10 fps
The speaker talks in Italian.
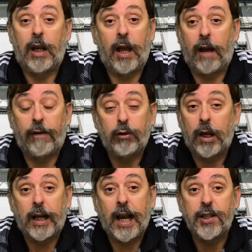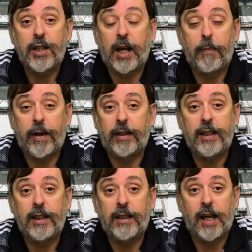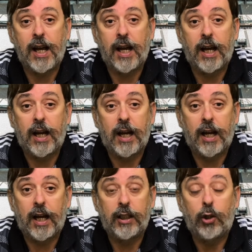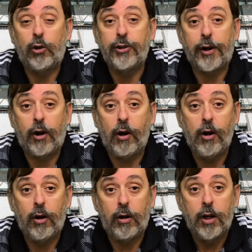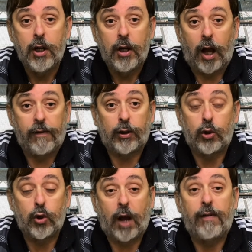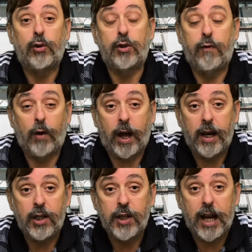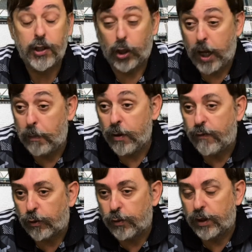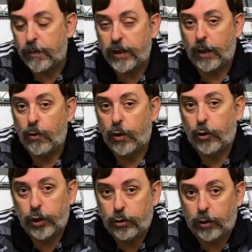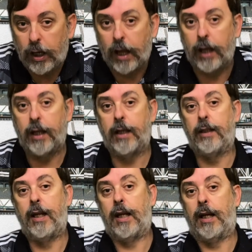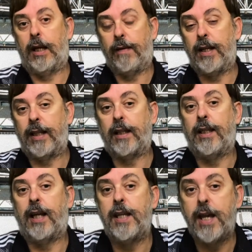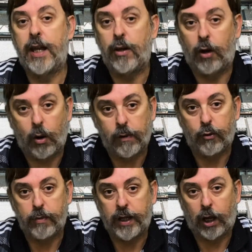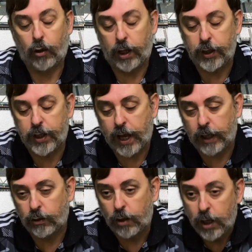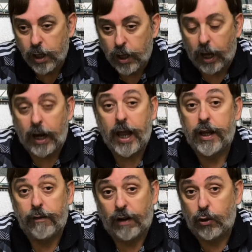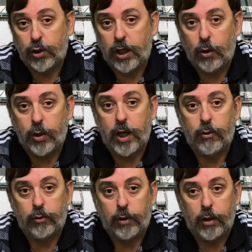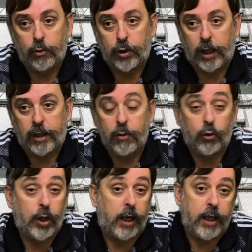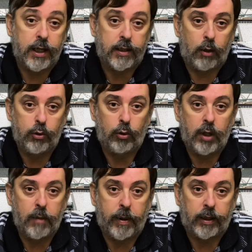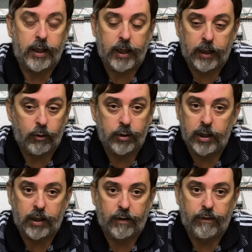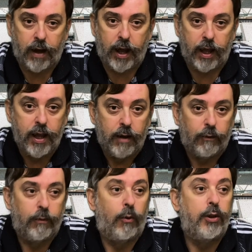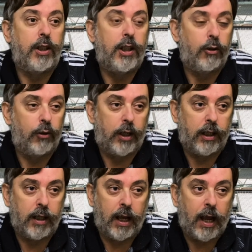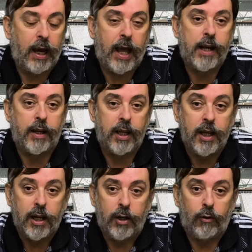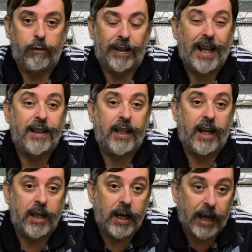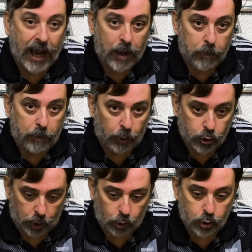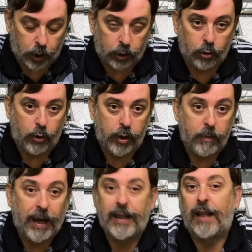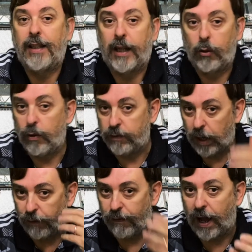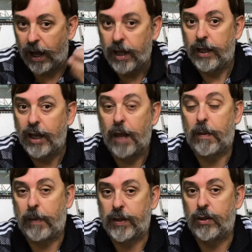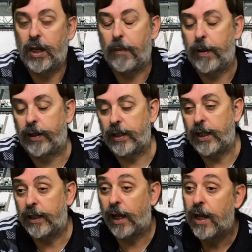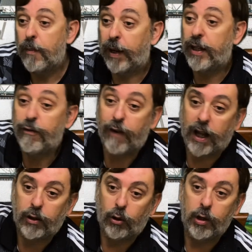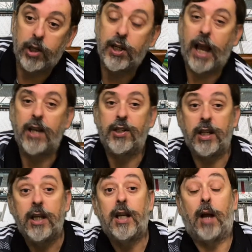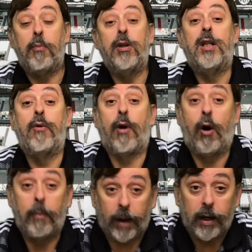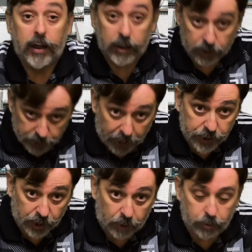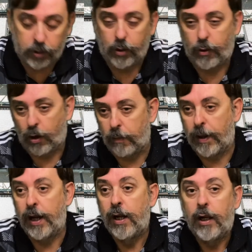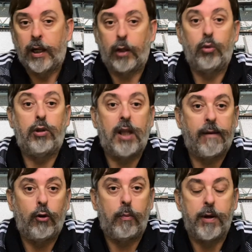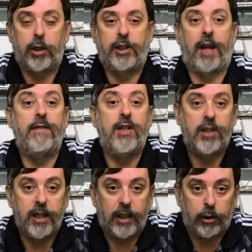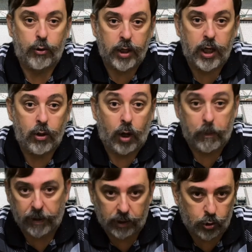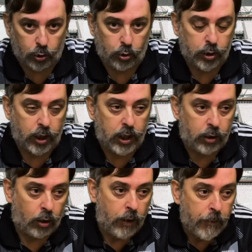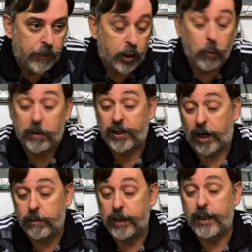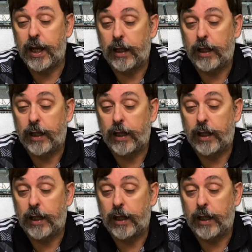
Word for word: ha fatto la classica partita di controllo, ha fatto, ha fatto, sfogare il Chelsea, che poi fortunatamente è quello che ho detto nella, nella lavagna tattica ieri, no? nella nuova rubrica che ho lanciato. Allegri fa così, lui è, un, è uno, scac- uno, scacchista, lui studia le partite, non c'è niente da fare. Molti dicono che eh, Allegri non fa tattica nel campo, cioè con i giocatori, ma la tattica lui la fa nella preparazione della partita, perché di fatto il Chelsea, campione d'Europa, Chelsea, campione d'Europa, che tutti davano per stravincente a Torino, a parte il sottoscritto, io per scaramanzia